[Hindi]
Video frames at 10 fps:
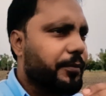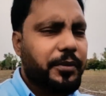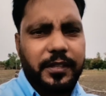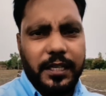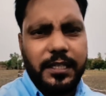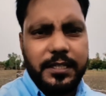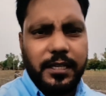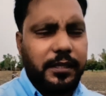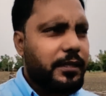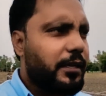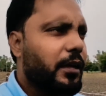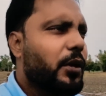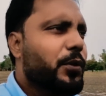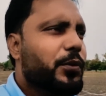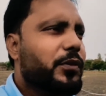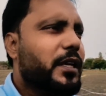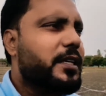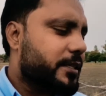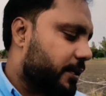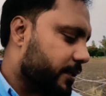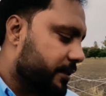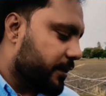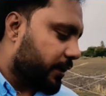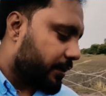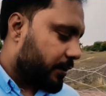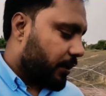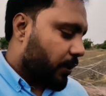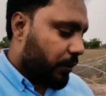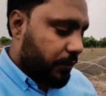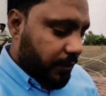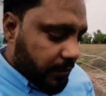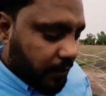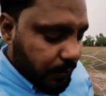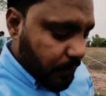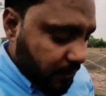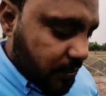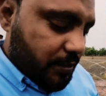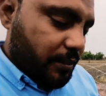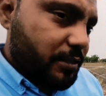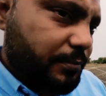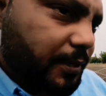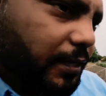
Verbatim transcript: सबसे ज़्यादा अच्छा लगता है ना उसका ये छज्जा है और छज्जा इन्होंने किस तरह से